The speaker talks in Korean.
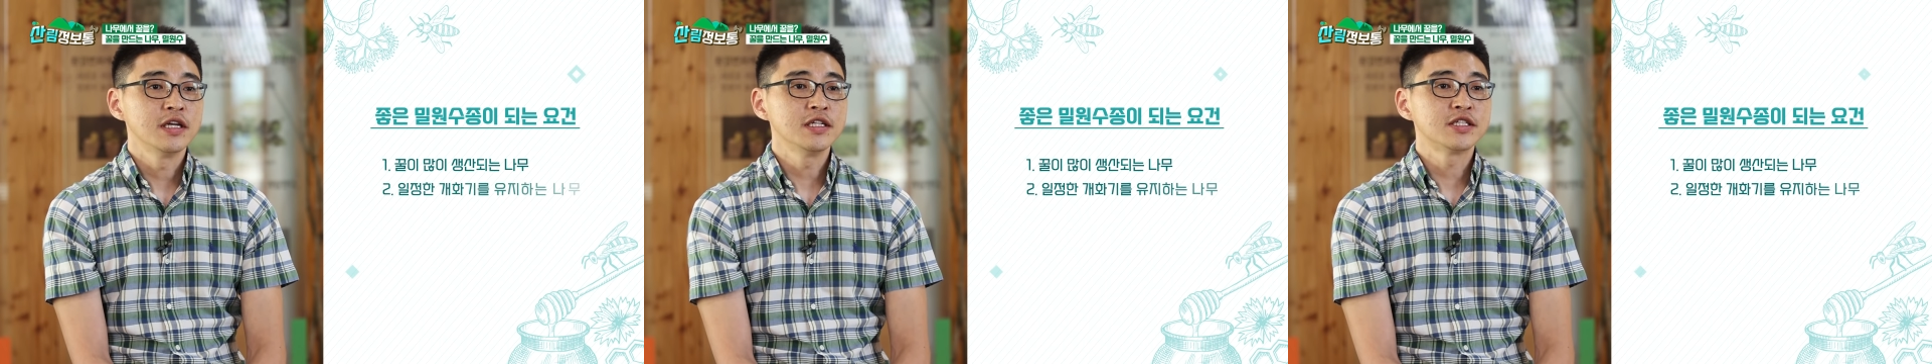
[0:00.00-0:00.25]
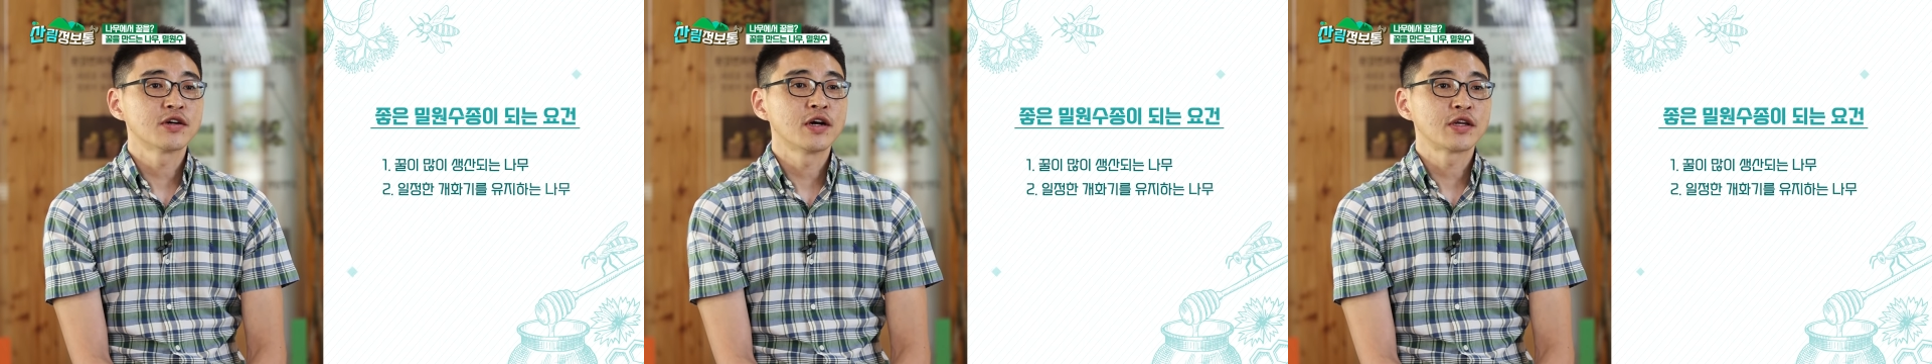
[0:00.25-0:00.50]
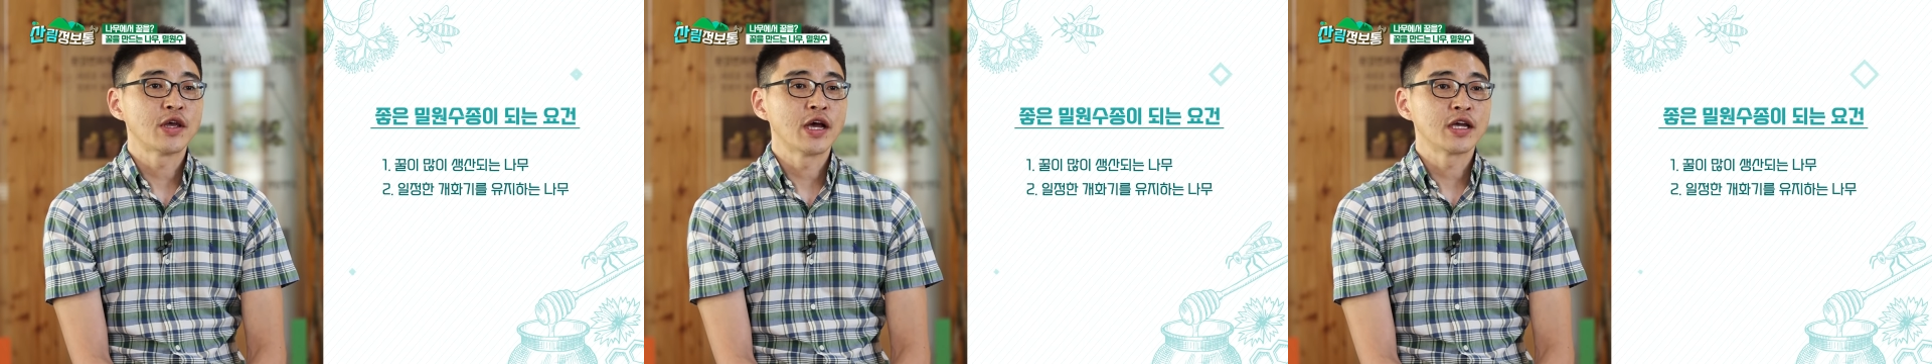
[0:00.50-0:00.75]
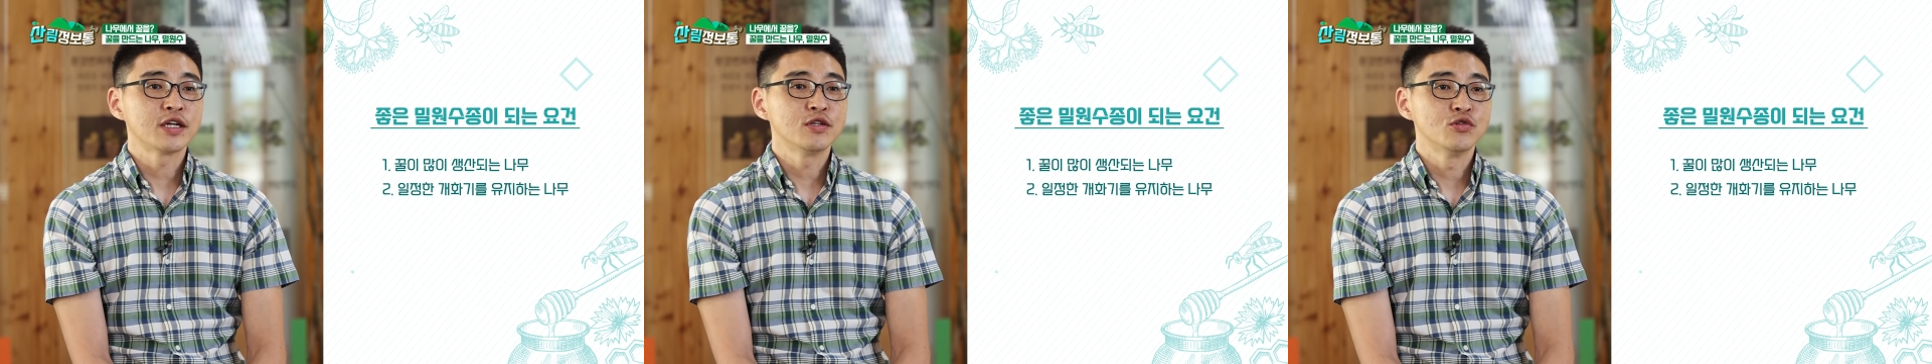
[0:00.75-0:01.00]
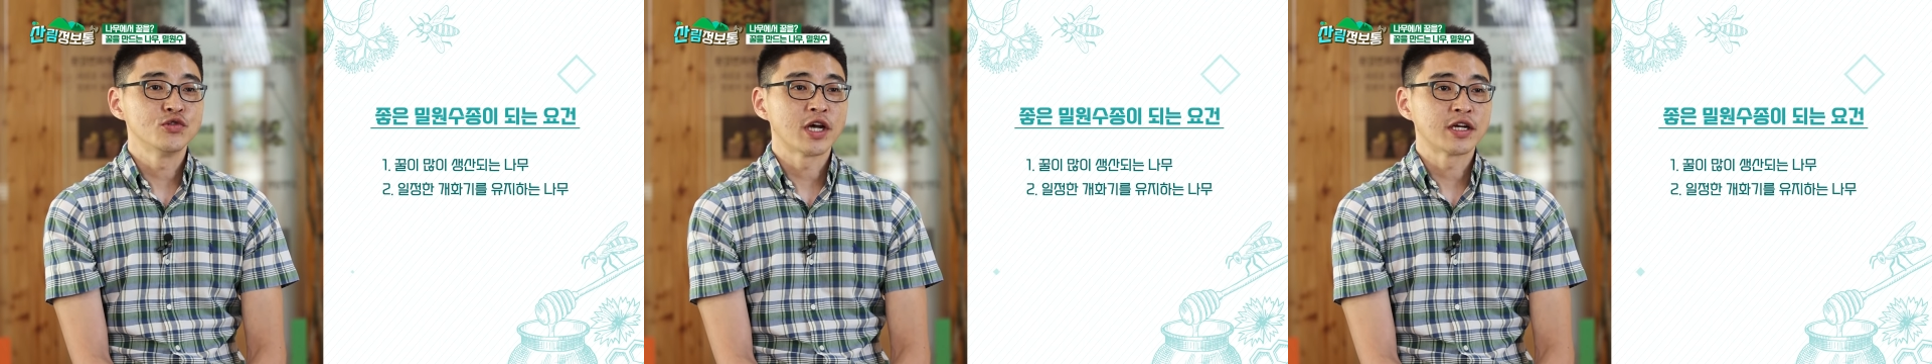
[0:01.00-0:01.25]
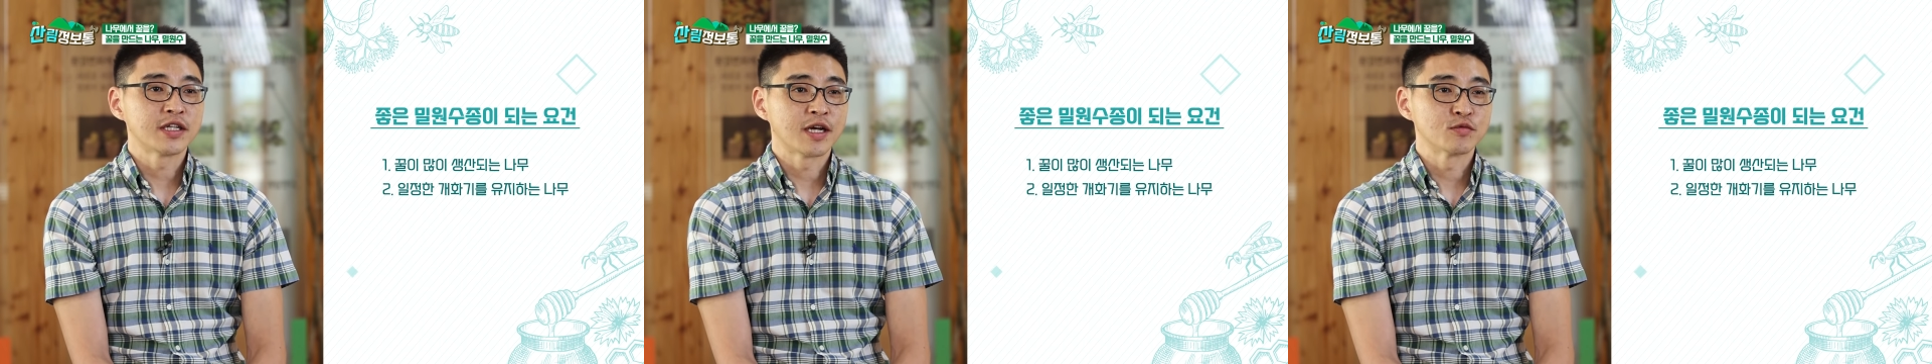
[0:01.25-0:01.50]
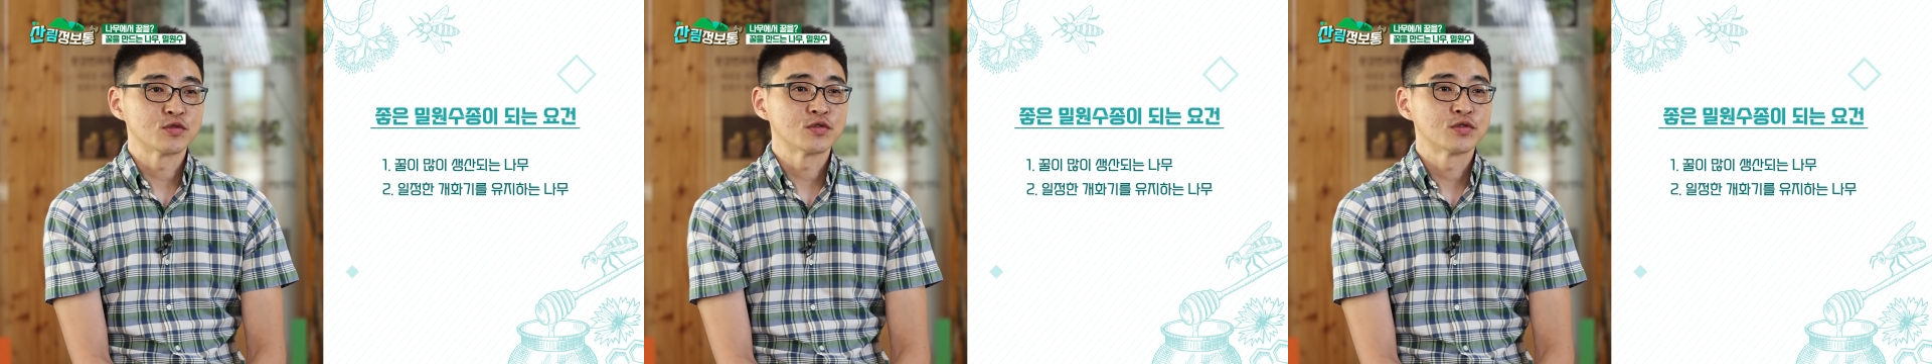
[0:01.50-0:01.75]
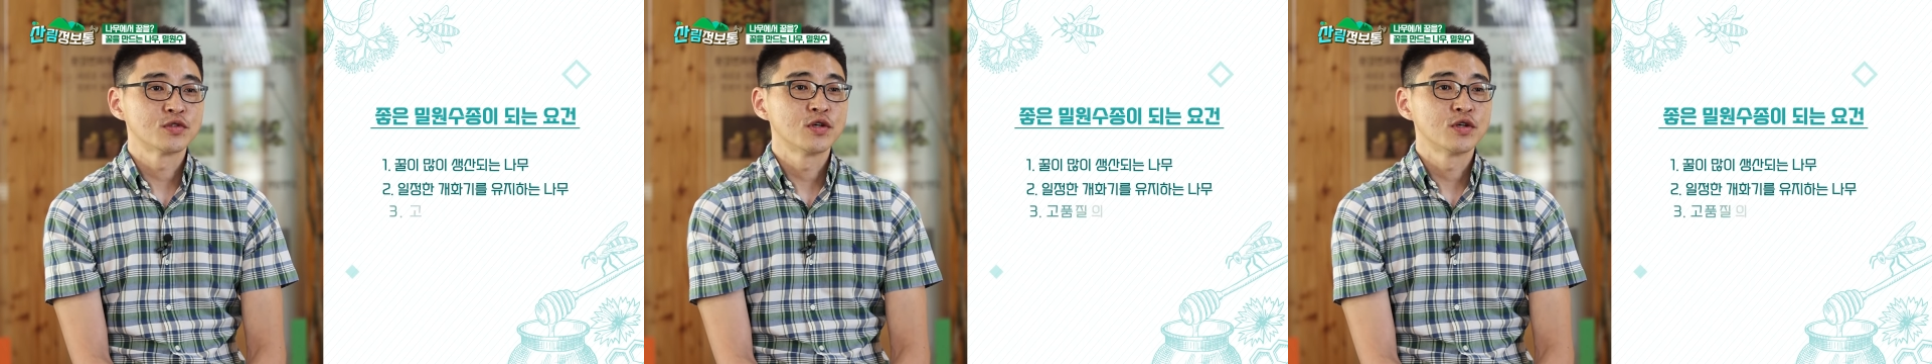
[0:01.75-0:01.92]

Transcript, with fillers: 일정한 계약기를 유지하는 나무,